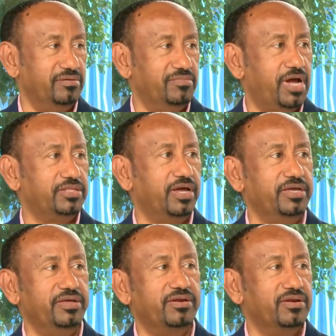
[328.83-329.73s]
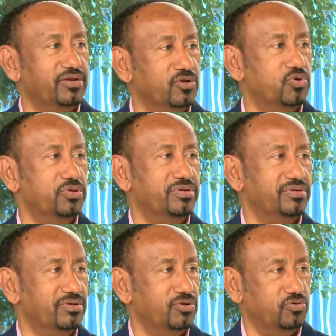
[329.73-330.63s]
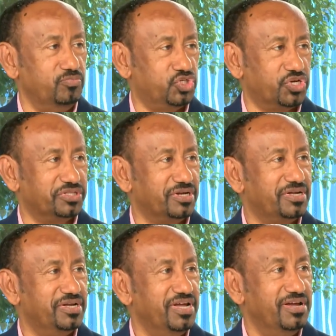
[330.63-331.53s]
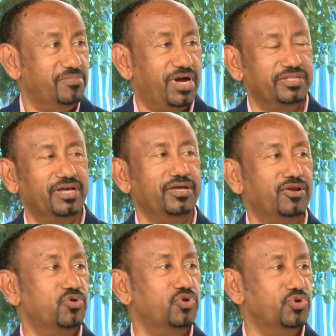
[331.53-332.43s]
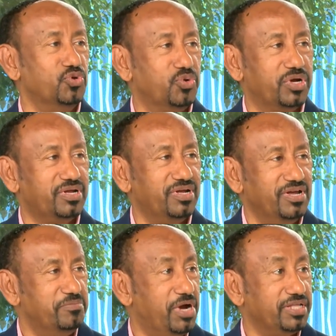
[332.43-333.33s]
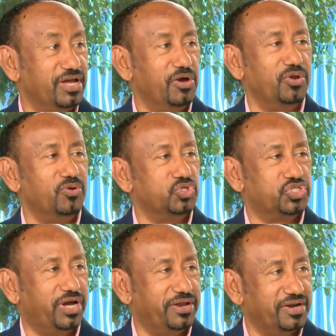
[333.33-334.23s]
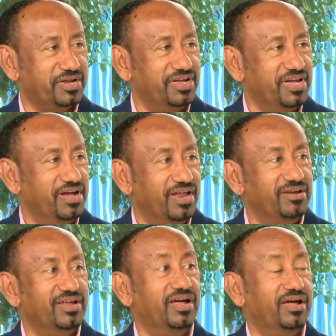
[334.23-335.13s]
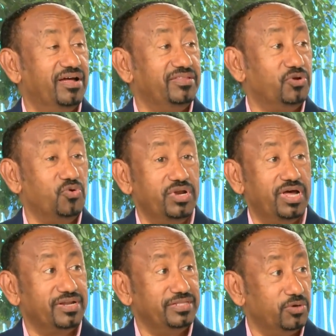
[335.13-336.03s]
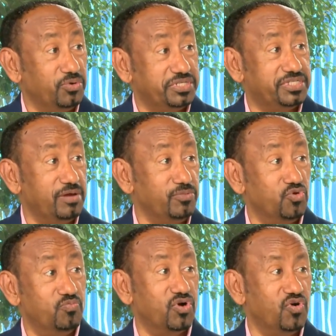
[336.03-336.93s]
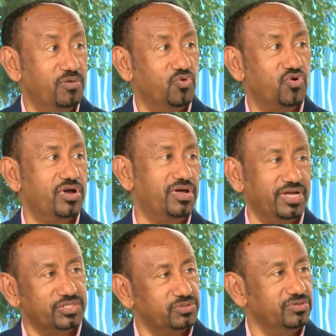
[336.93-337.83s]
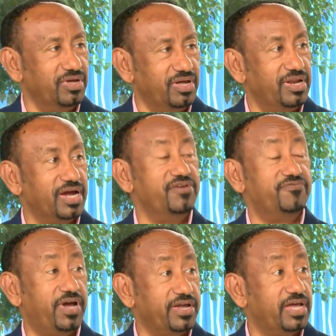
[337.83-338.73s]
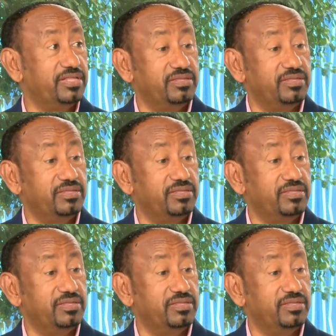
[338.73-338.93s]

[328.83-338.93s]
ما حتغير لون لون بشرتك ما حتغير لون عيونك صحيح. ما حتغير لون شعرك دي كلها انت ورثتها من امك وابوك خلاص لكن في حاجات